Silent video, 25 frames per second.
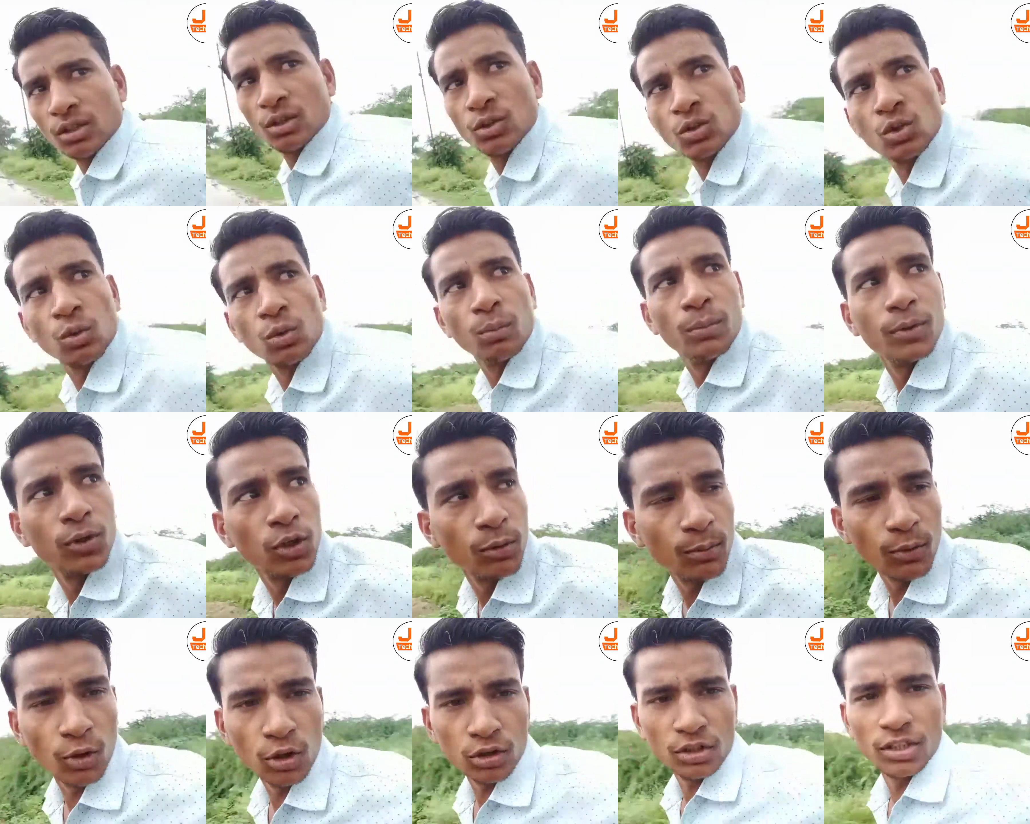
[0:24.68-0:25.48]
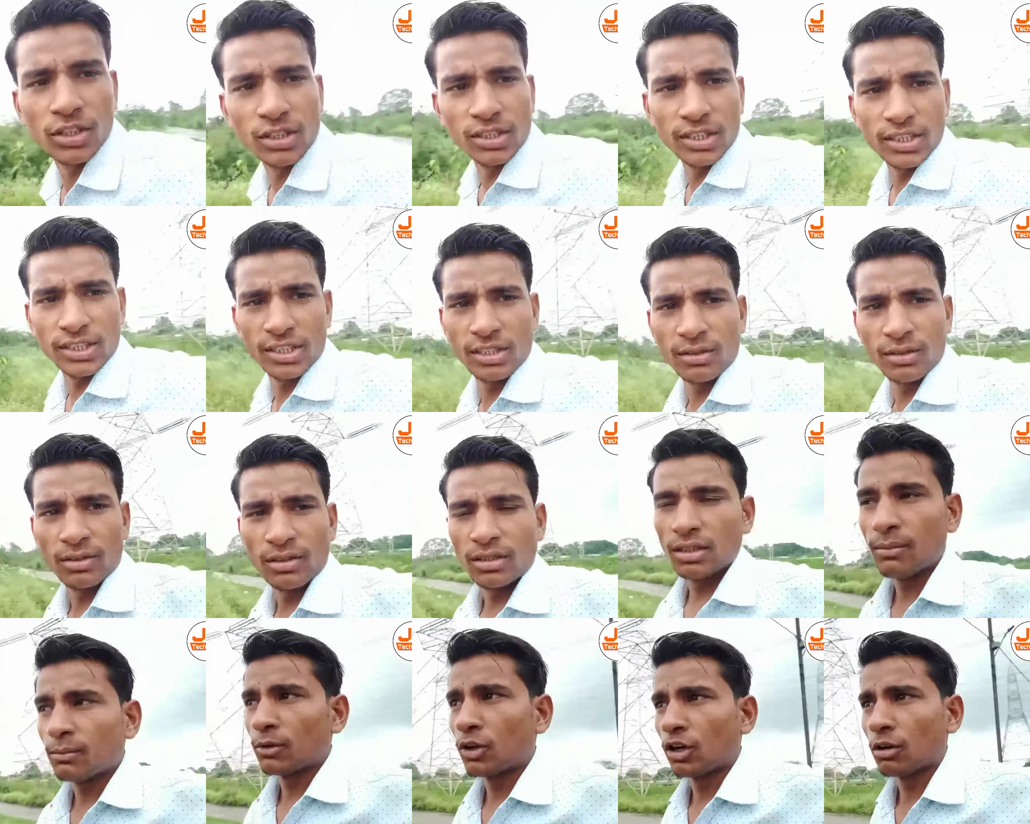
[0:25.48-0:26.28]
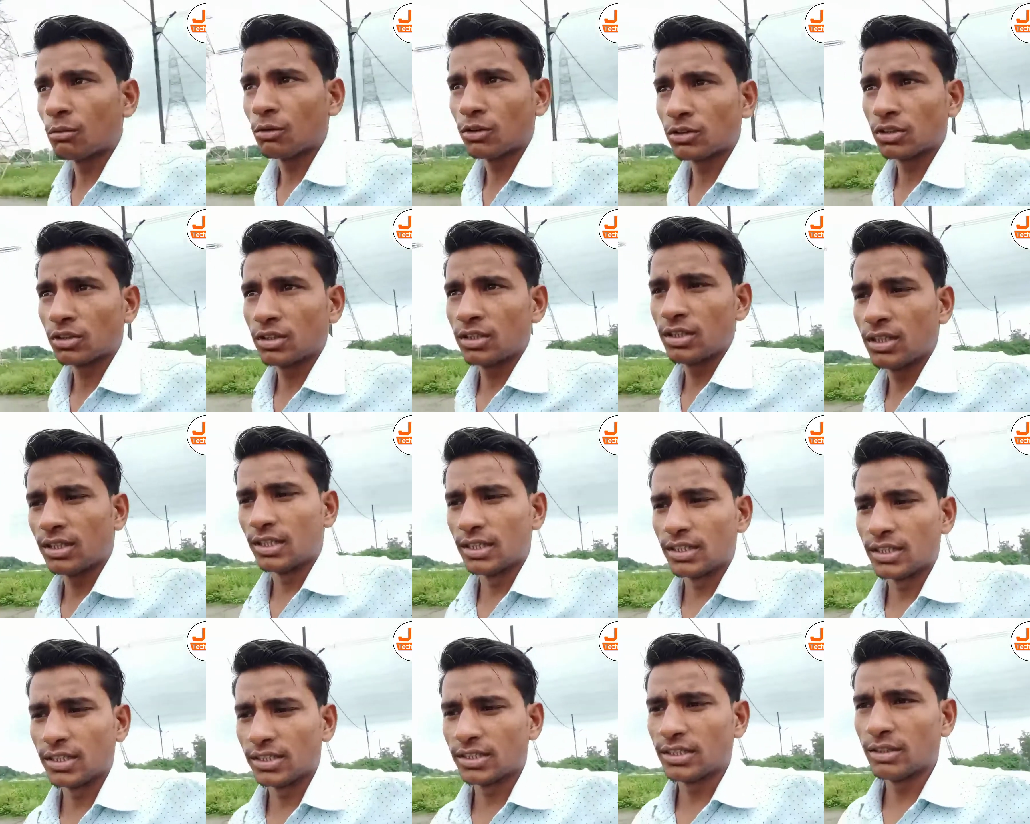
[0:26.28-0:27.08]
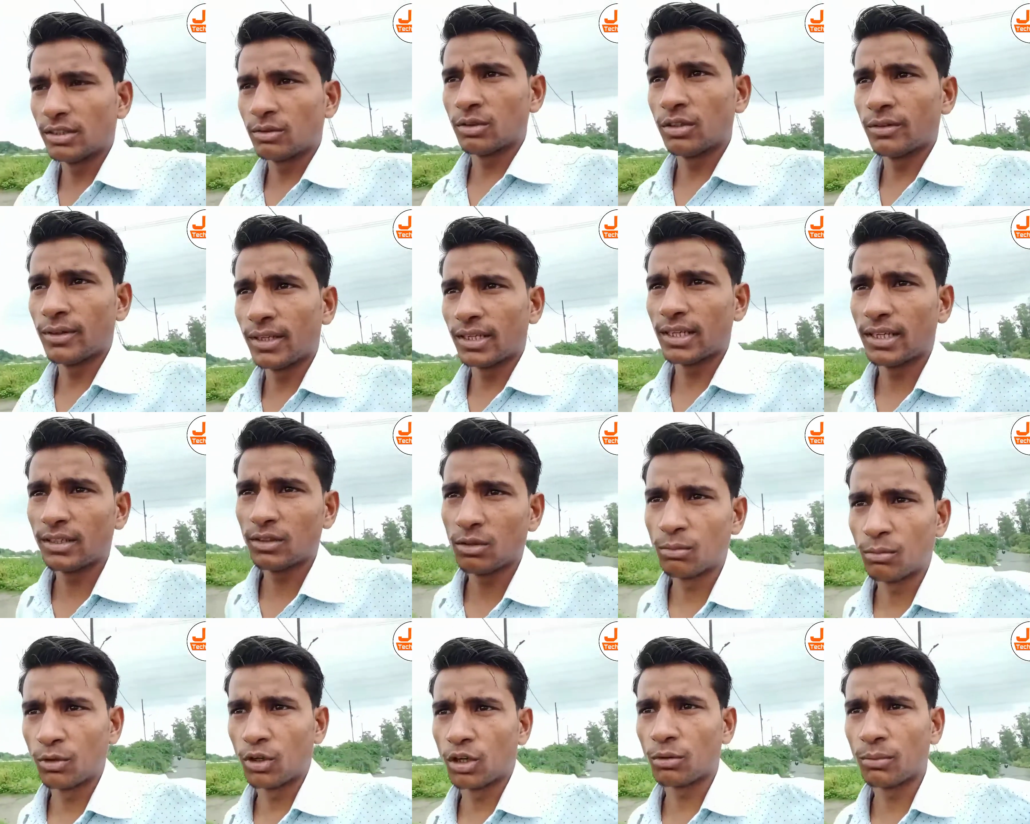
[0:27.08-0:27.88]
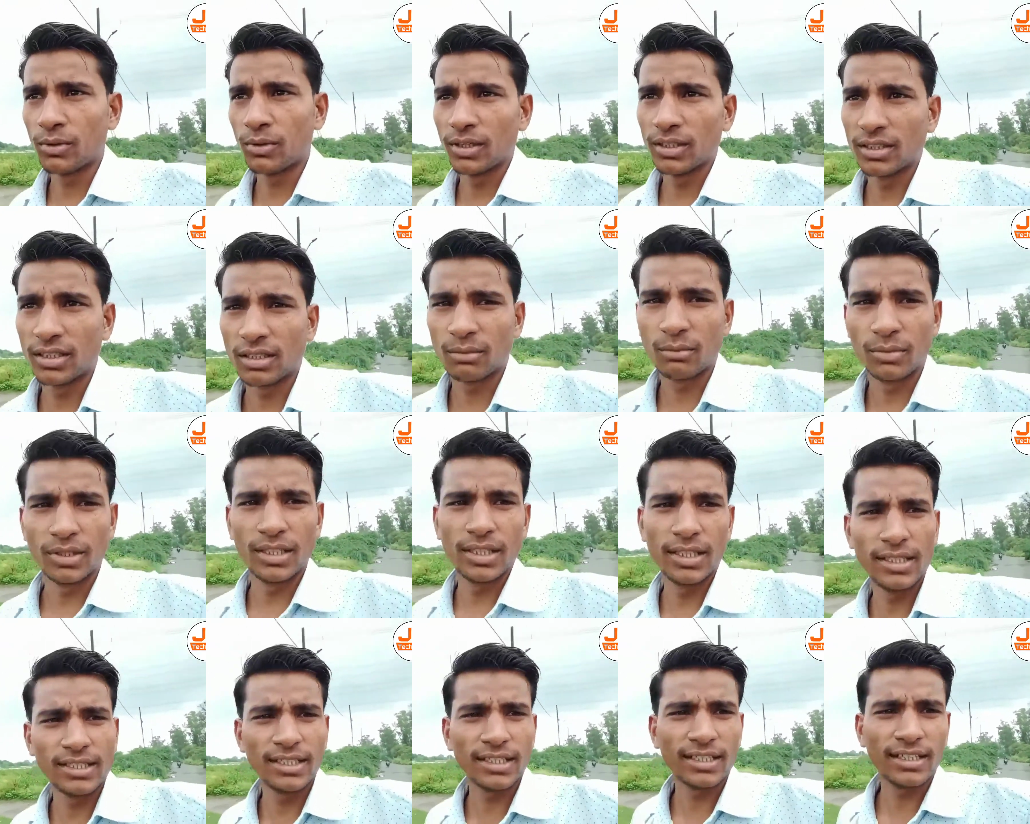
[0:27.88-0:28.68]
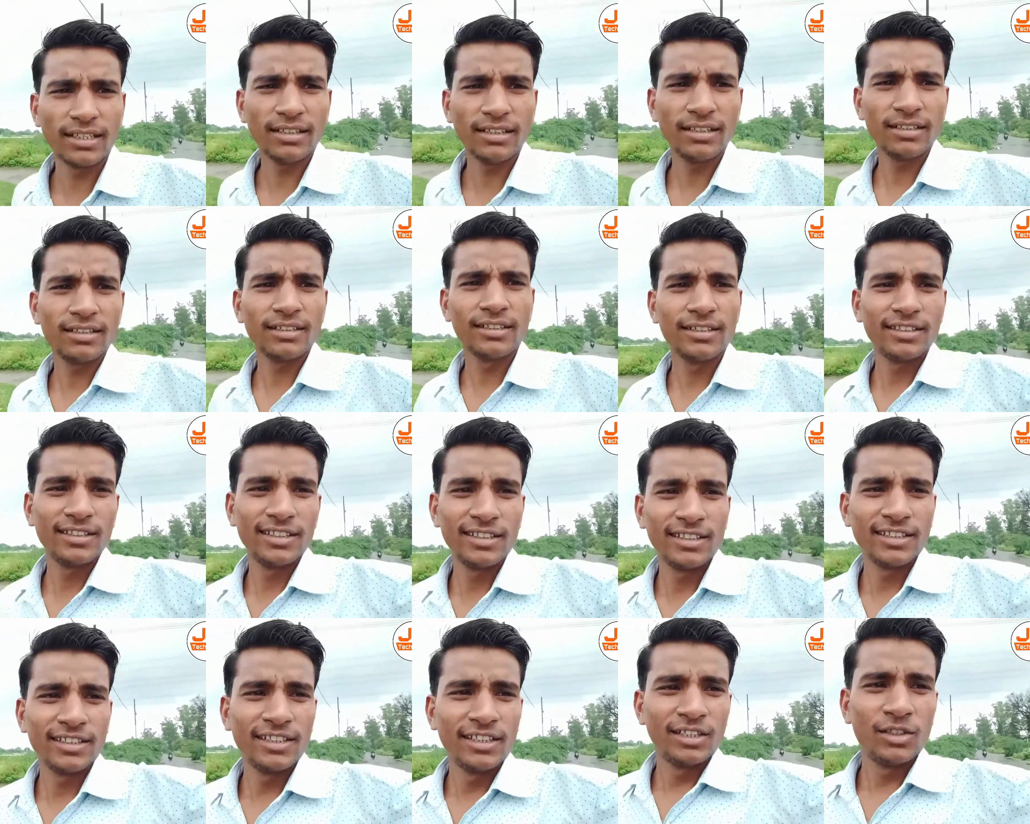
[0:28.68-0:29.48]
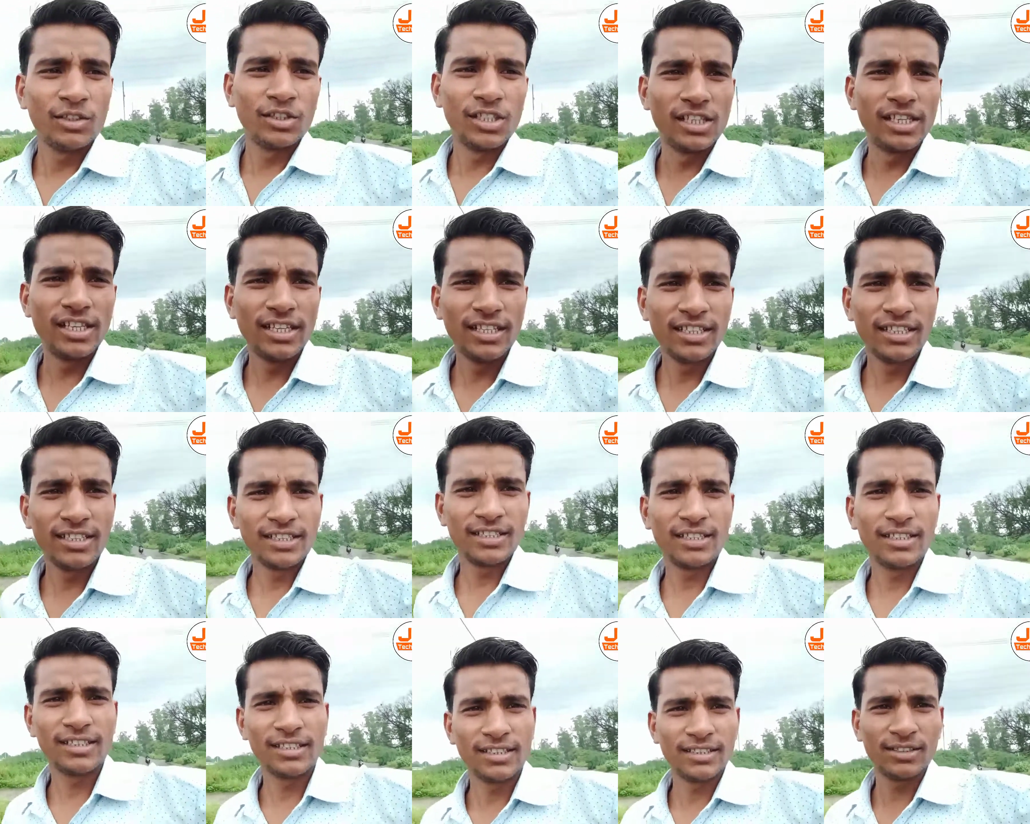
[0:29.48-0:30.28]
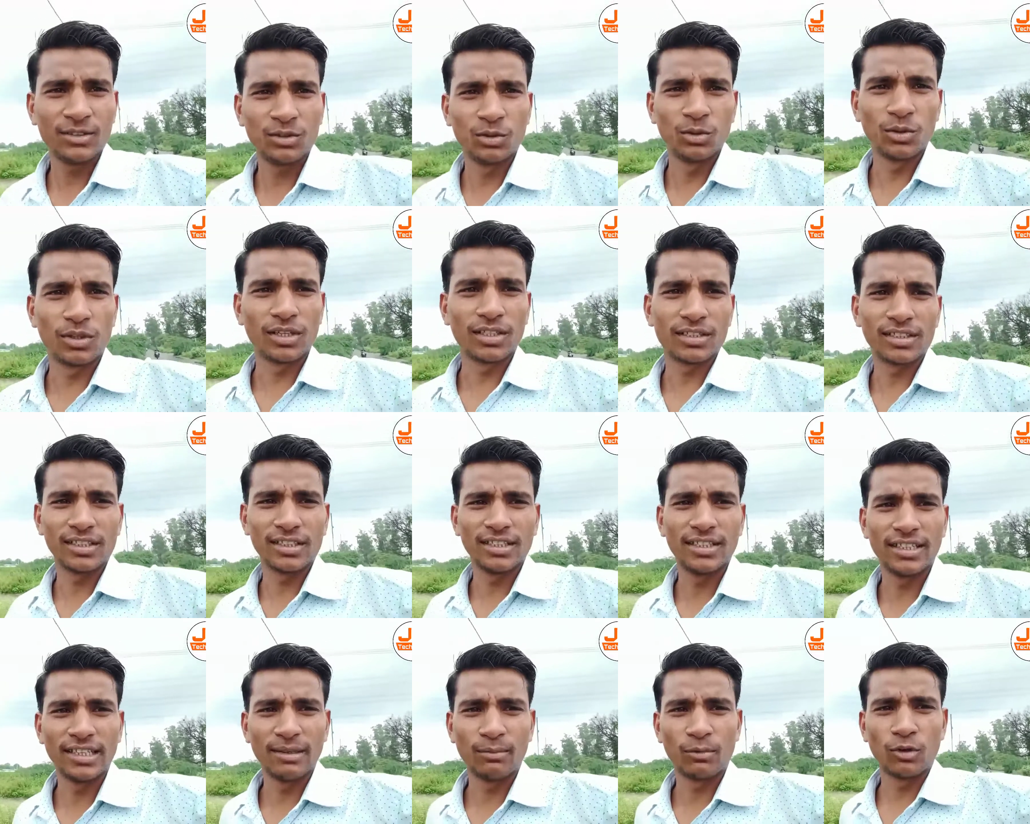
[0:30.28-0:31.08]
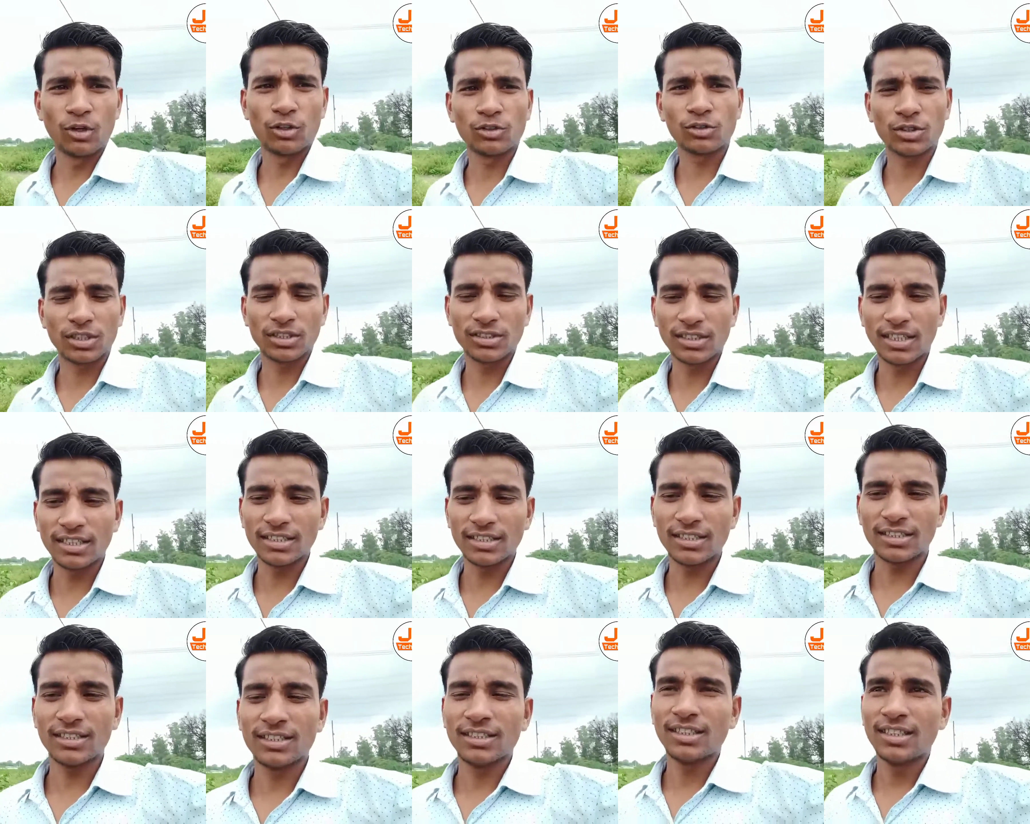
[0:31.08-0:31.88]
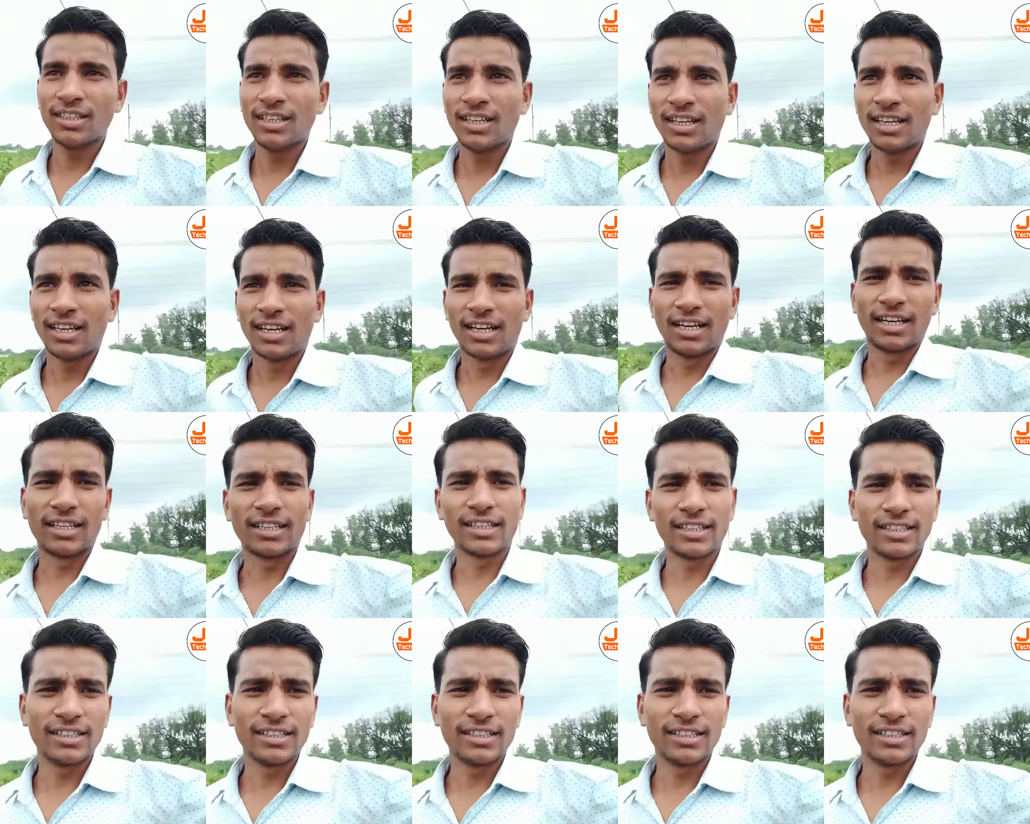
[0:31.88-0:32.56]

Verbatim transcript: तो वीडियो बहुत ही इंटरेस्टिंग होने ब्लॉग बहुत ही इंटरेस्टिंग होने वाला है तो ब्लॉग में अंत तक बने रहिएगा चलिए शुरू करते हैं नए ब्लॉग्स के साथ आगे की